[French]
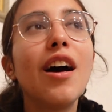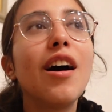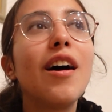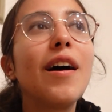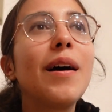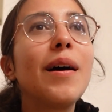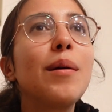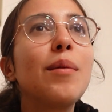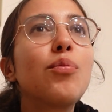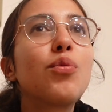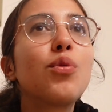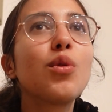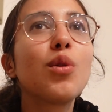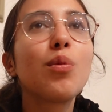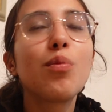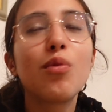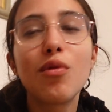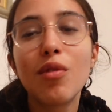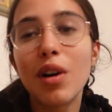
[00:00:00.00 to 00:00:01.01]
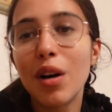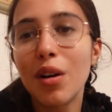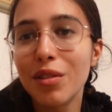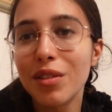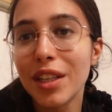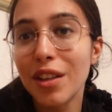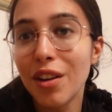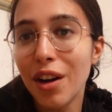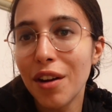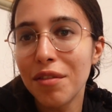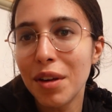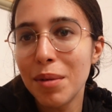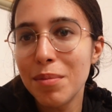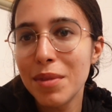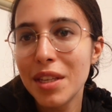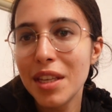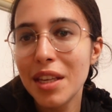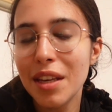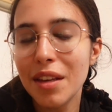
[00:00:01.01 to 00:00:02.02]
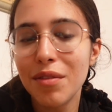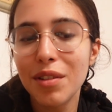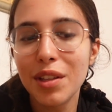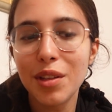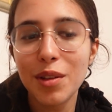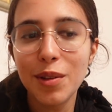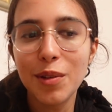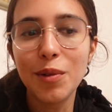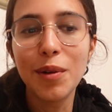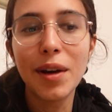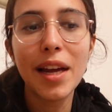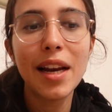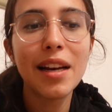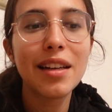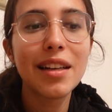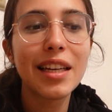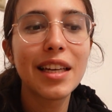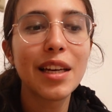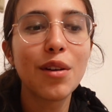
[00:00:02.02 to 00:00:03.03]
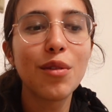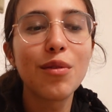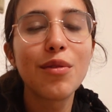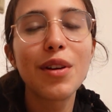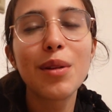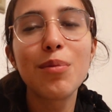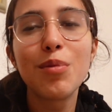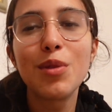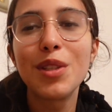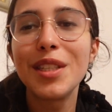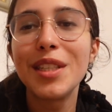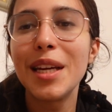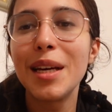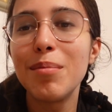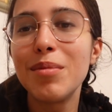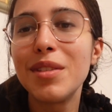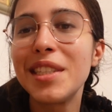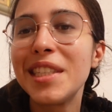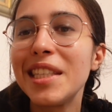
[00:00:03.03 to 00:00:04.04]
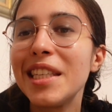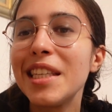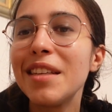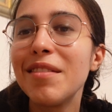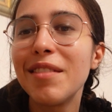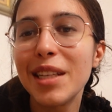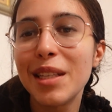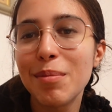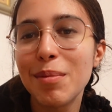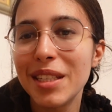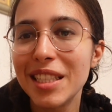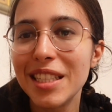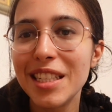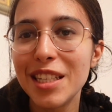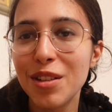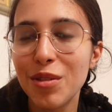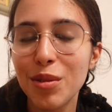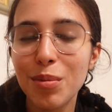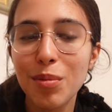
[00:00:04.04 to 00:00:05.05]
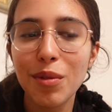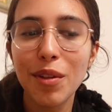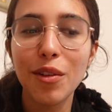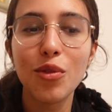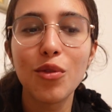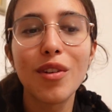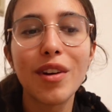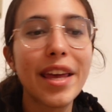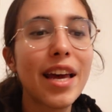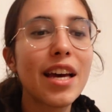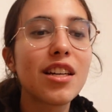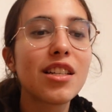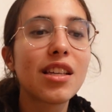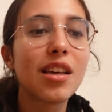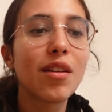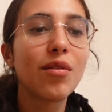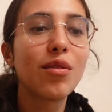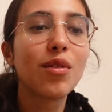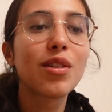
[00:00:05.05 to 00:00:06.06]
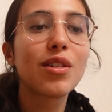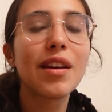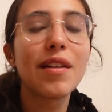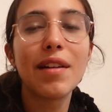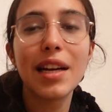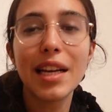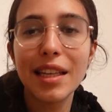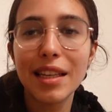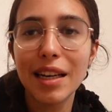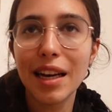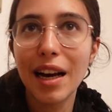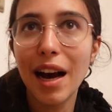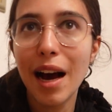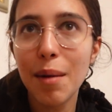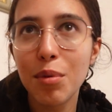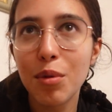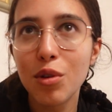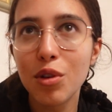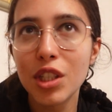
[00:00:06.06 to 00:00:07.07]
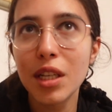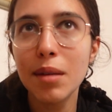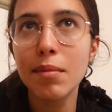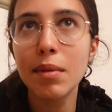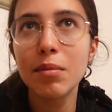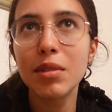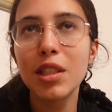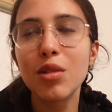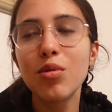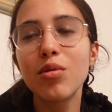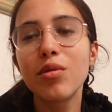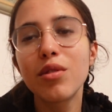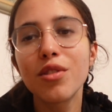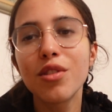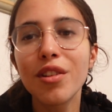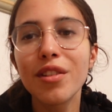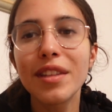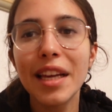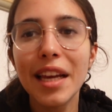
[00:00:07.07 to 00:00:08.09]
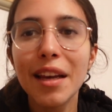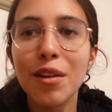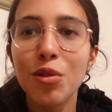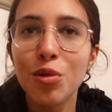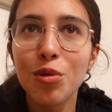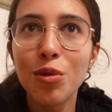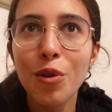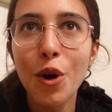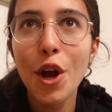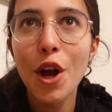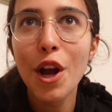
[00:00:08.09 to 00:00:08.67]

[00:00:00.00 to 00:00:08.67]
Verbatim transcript: euh, pour pouvoir rentrer dans la famille et fêter Noël. Et en fait, petit à petit, il va se passer des choses pendant ce voyage qui font que ça va les rapprocher, même si tu sentais que